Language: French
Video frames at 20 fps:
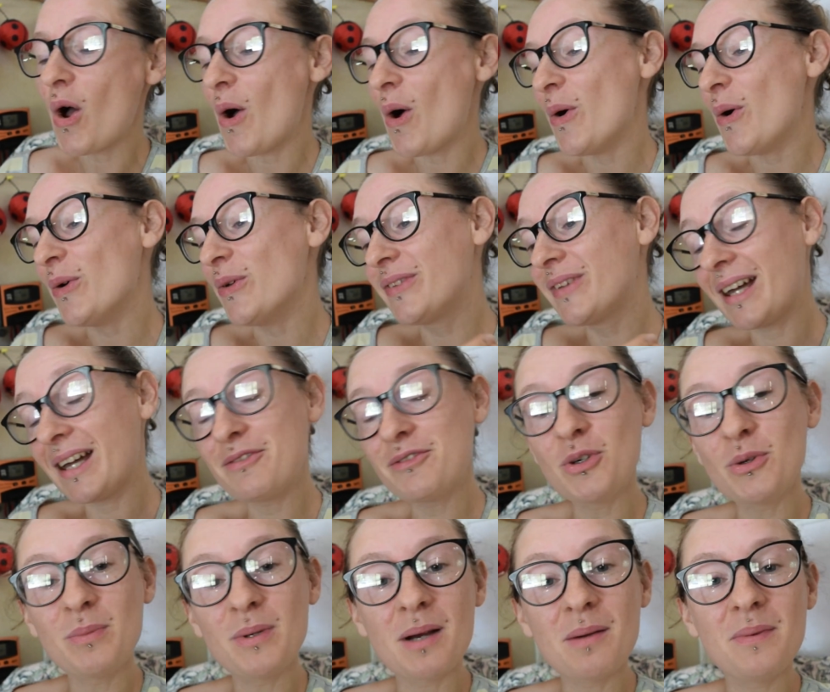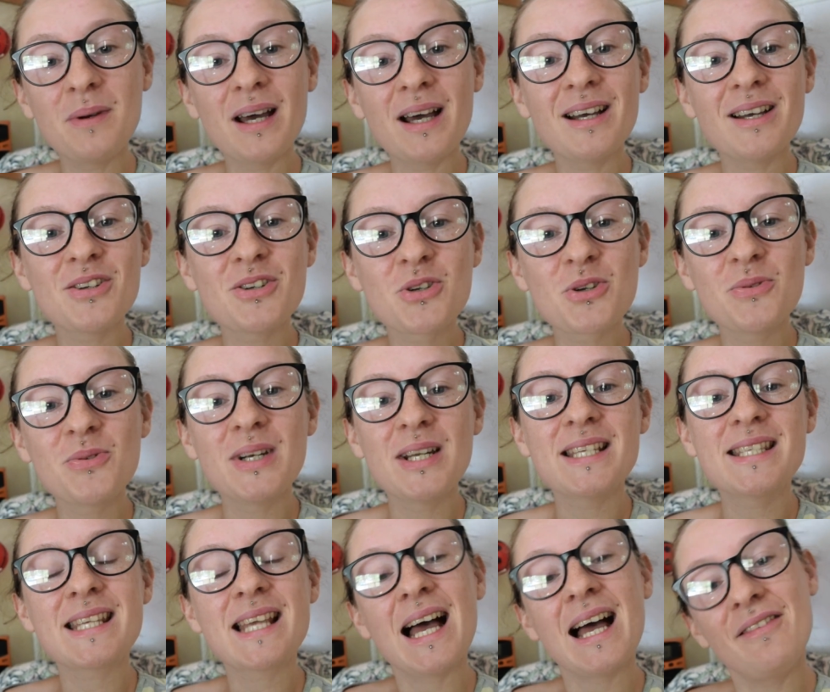Euh, trêve de blabla, je vous
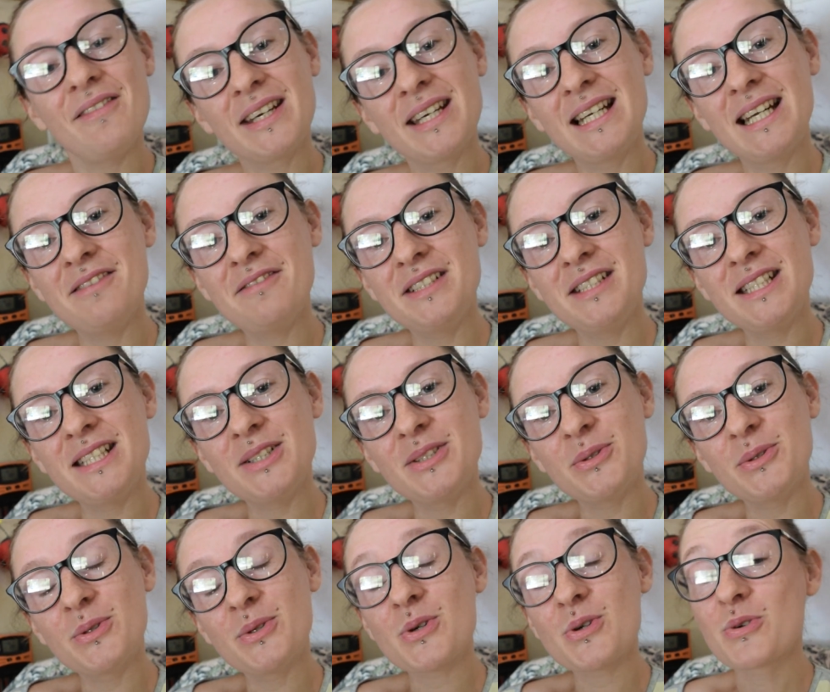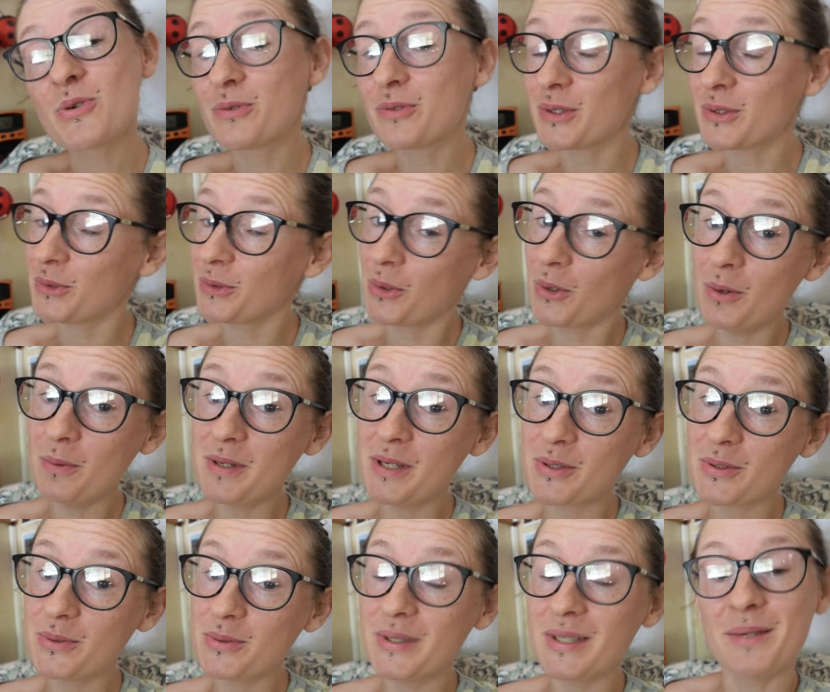laisse avec la vidéo. Je vous fais de gros
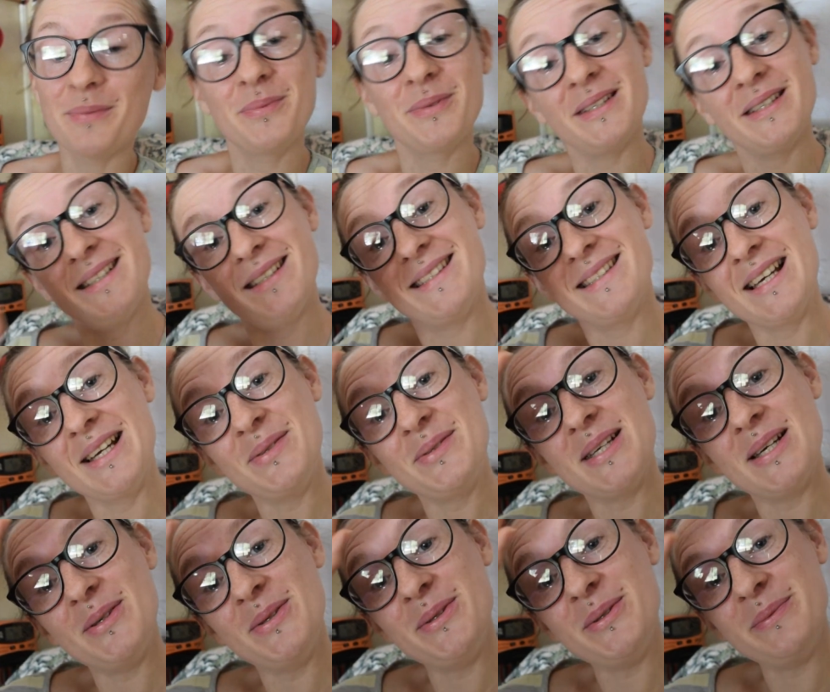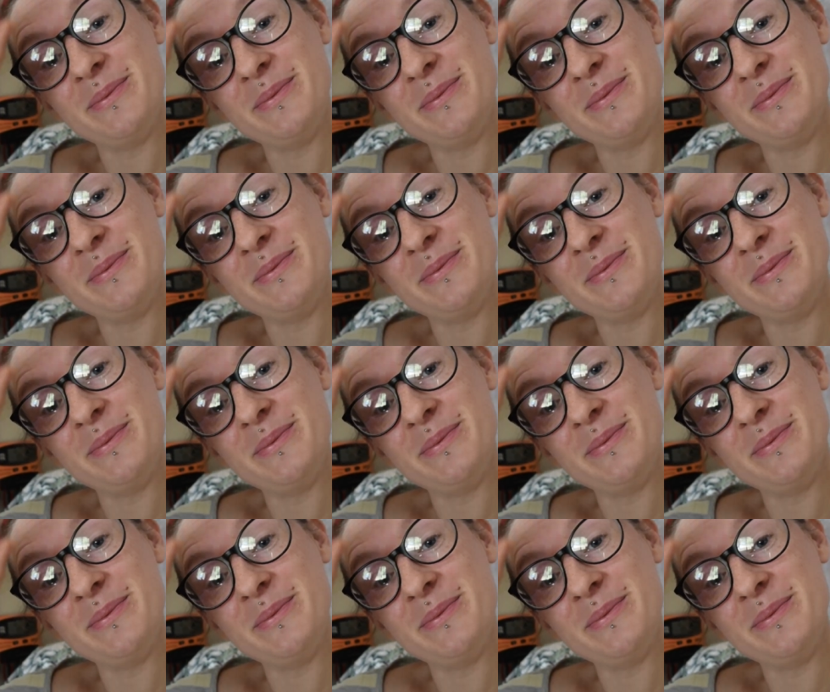bisous et puis salut salut